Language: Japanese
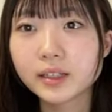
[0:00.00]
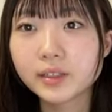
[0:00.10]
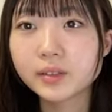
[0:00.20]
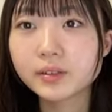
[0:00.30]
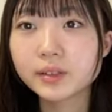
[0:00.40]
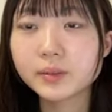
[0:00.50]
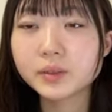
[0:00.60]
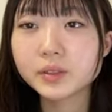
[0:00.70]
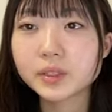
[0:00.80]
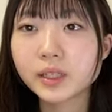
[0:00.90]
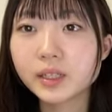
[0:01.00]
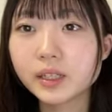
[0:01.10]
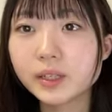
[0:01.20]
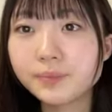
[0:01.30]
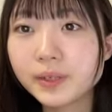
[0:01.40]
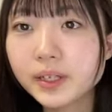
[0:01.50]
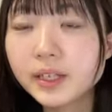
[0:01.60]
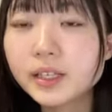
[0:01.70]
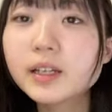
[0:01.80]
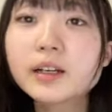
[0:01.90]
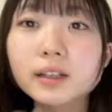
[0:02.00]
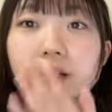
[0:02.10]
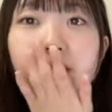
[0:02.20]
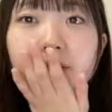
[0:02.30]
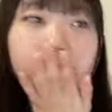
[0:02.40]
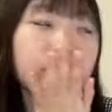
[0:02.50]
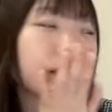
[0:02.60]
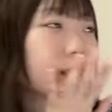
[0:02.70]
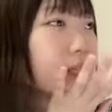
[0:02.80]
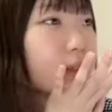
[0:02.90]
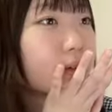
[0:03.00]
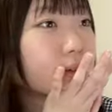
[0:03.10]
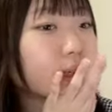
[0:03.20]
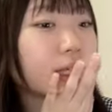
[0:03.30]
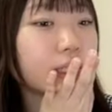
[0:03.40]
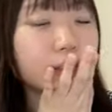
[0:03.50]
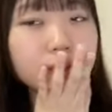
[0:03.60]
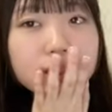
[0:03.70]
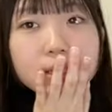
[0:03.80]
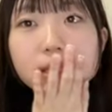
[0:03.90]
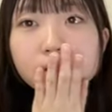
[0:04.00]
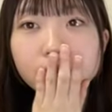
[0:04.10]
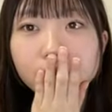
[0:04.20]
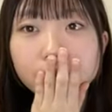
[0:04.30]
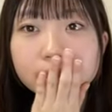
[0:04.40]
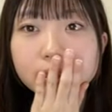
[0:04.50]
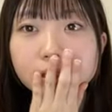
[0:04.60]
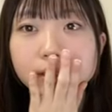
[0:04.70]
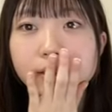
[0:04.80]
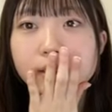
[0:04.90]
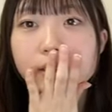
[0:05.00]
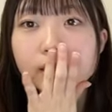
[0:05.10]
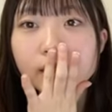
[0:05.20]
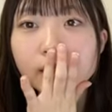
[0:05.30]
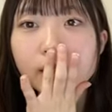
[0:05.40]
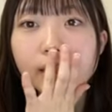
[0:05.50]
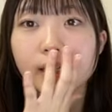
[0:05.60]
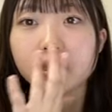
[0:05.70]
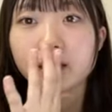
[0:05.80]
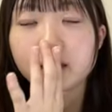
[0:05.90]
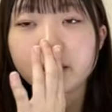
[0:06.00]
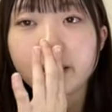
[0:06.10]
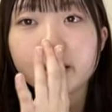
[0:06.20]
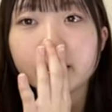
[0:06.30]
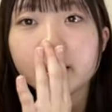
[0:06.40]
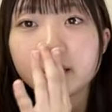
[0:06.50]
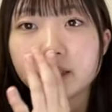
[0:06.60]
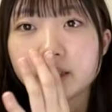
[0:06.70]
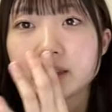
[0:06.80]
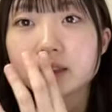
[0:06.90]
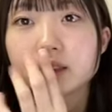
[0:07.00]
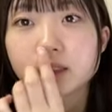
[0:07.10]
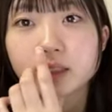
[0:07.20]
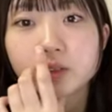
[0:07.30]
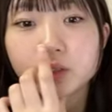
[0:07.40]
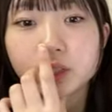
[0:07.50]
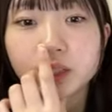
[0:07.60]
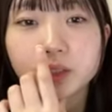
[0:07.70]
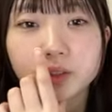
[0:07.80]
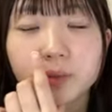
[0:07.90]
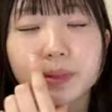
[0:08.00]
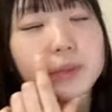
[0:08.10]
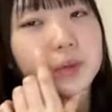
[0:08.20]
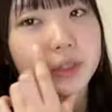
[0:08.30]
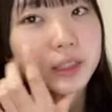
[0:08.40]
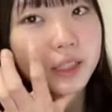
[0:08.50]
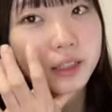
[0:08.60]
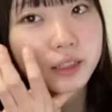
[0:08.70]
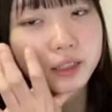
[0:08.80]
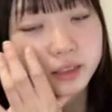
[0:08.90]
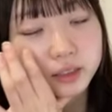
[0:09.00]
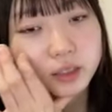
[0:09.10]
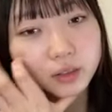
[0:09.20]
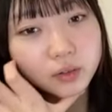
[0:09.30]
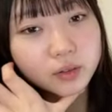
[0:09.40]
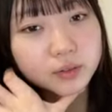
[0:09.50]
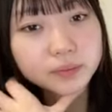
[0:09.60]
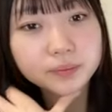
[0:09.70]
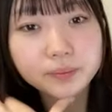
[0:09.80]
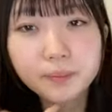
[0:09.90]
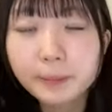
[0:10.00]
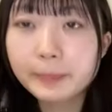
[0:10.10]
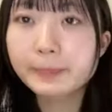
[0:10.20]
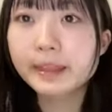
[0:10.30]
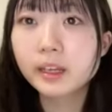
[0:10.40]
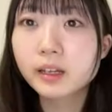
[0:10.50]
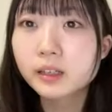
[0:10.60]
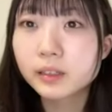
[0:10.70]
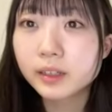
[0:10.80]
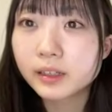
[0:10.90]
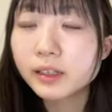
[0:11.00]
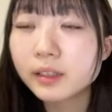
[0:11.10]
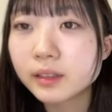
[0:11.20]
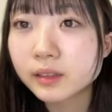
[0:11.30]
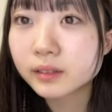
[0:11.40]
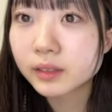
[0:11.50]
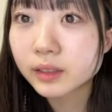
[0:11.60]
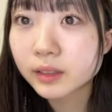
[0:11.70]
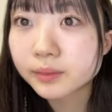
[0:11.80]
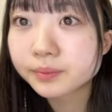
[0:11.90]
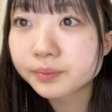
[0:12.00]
今日はね嘘じゃないねいっぱい寝なんかね昨日は12時には寝ました12時に寝て5時半に起きあまあでも5時間半なんですけど早いなんか